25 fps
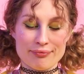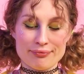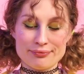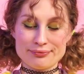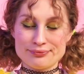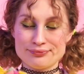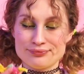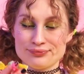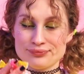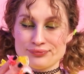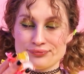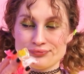
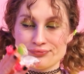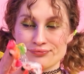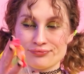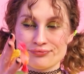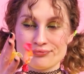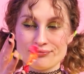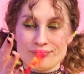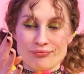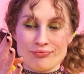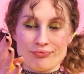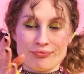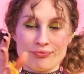
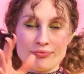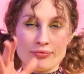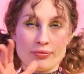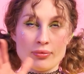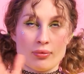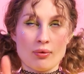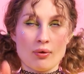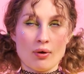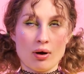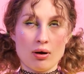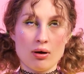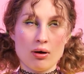क्रिएटर को
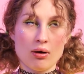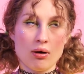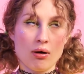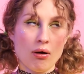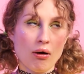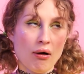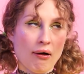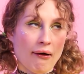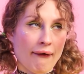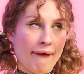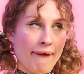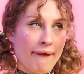बोनस नहीं
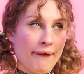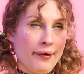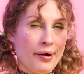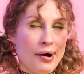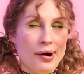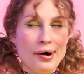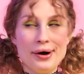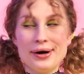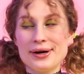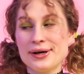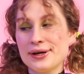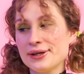मिलना
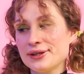चाहिए